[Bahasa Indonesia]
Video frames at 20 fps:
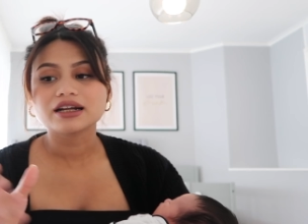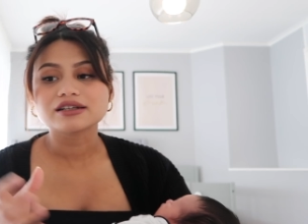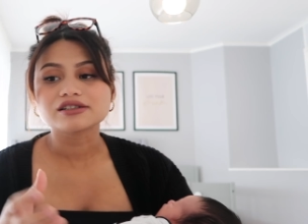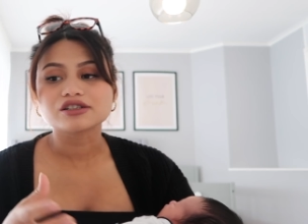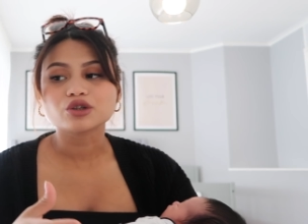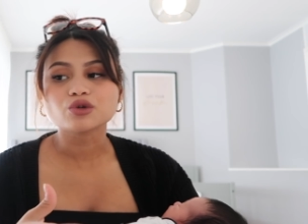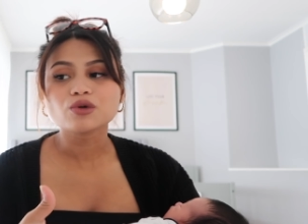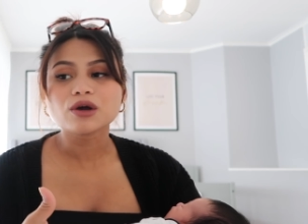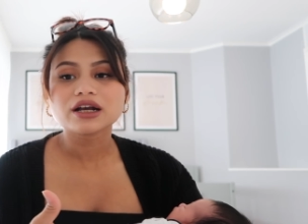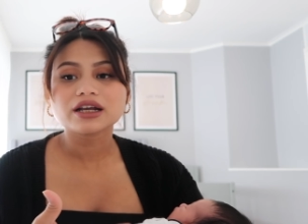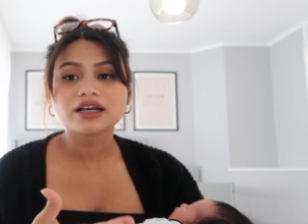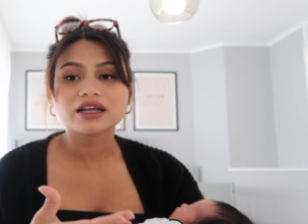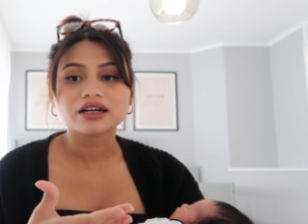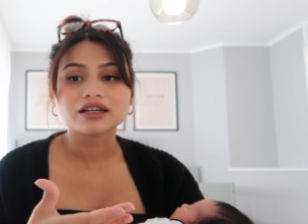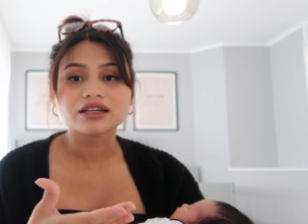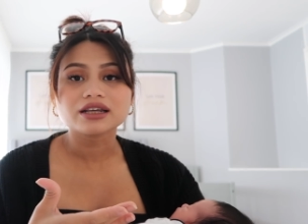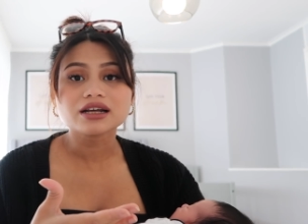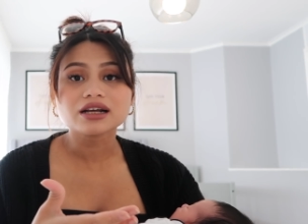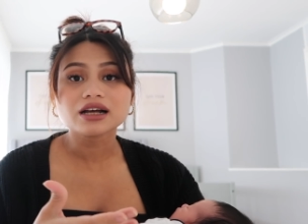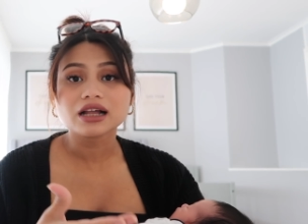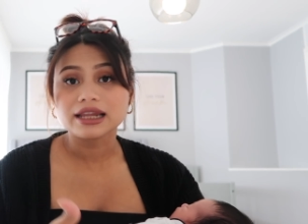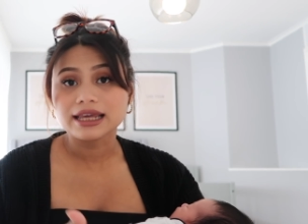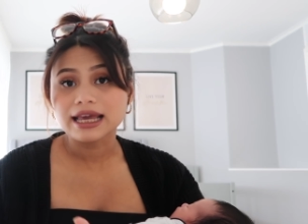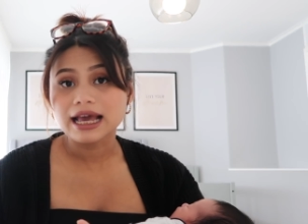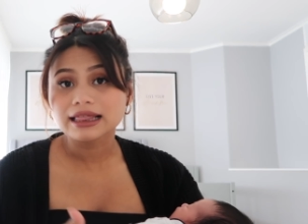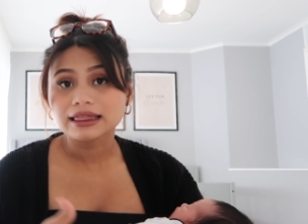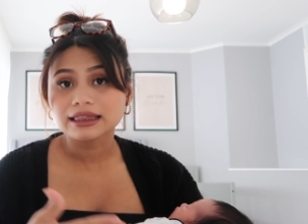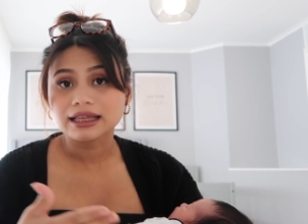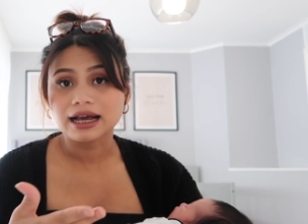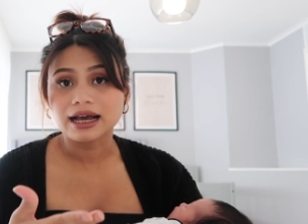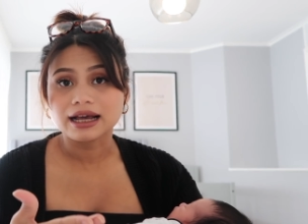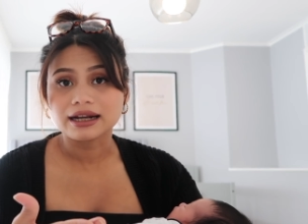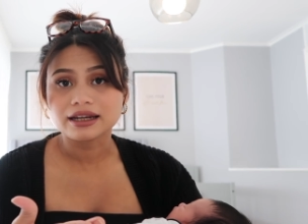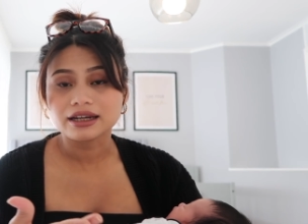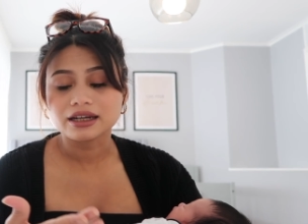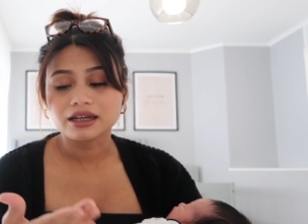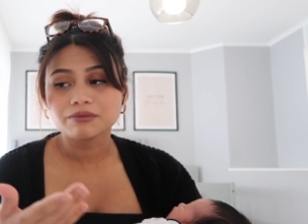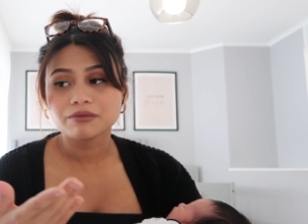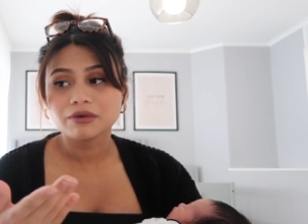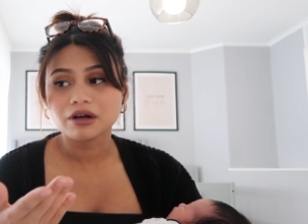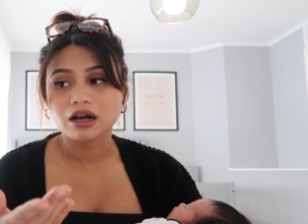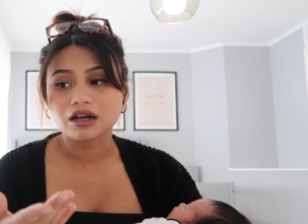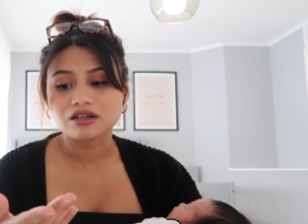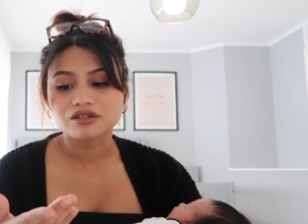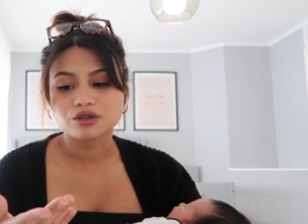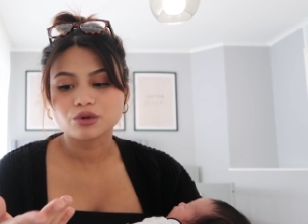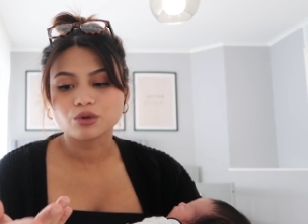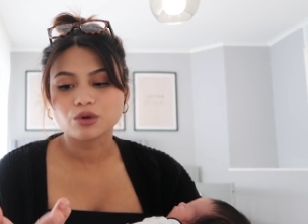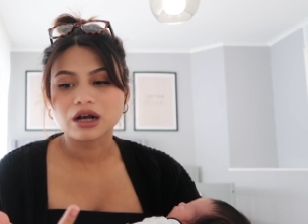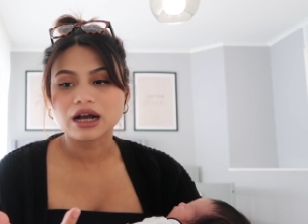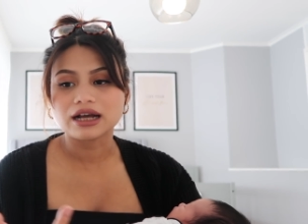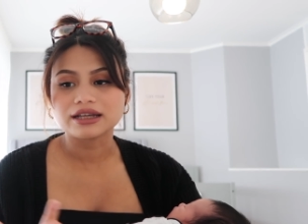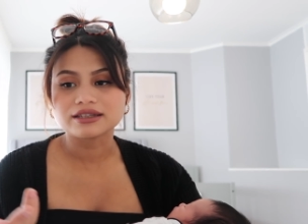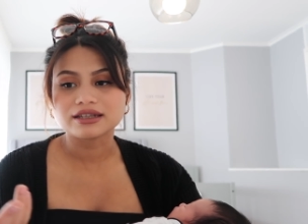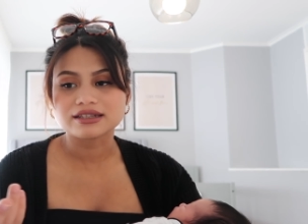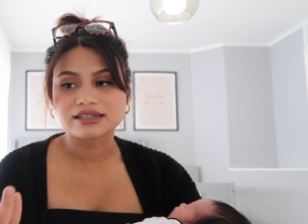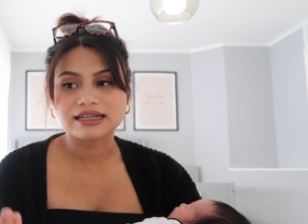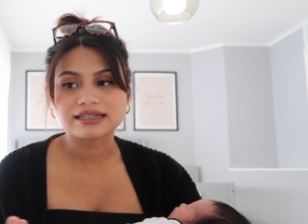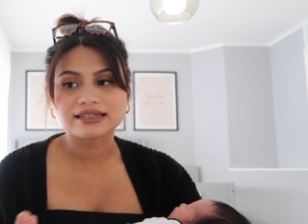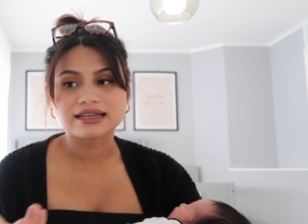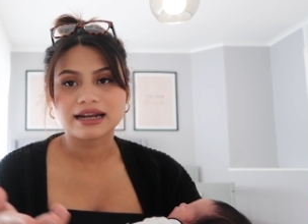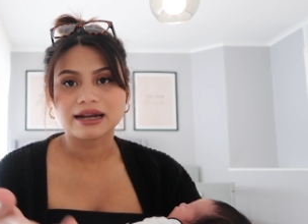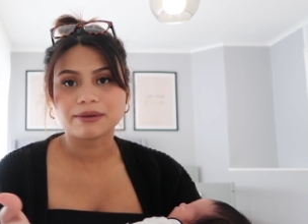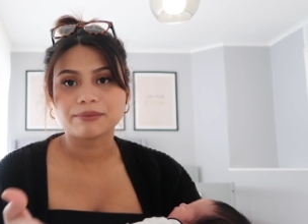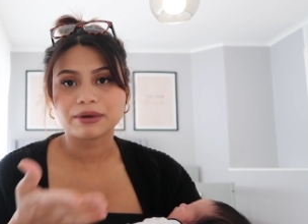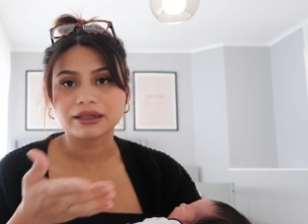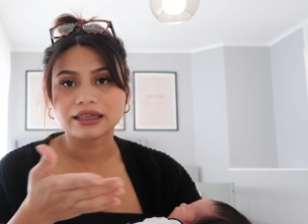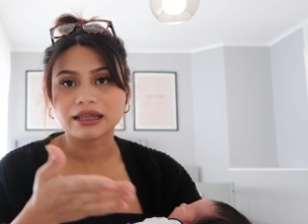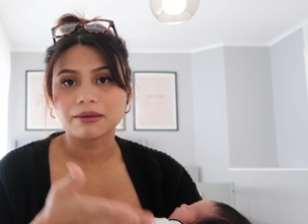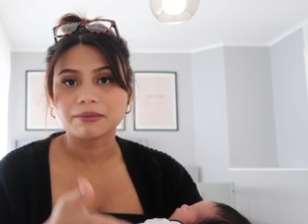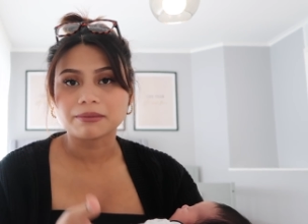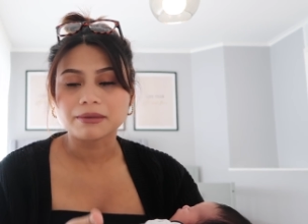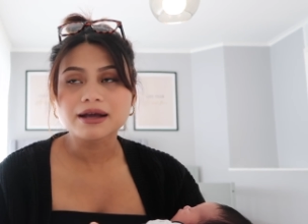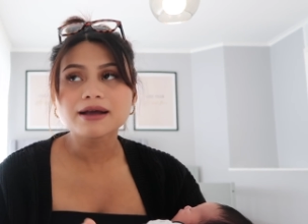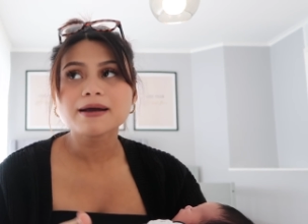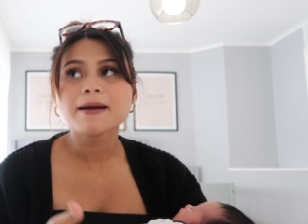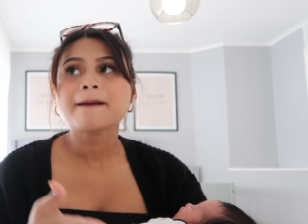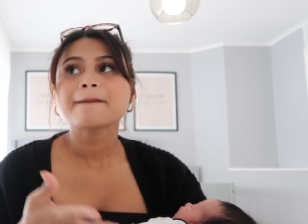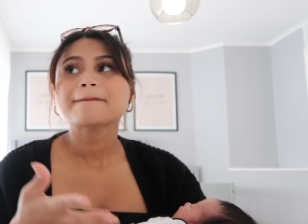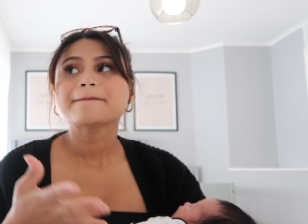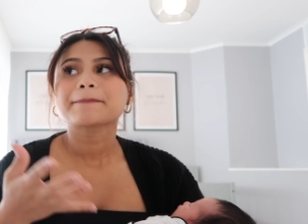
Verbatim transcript: Inggris itu akhirnya ngeliat kan ini bekas lukanya sesar yang pertama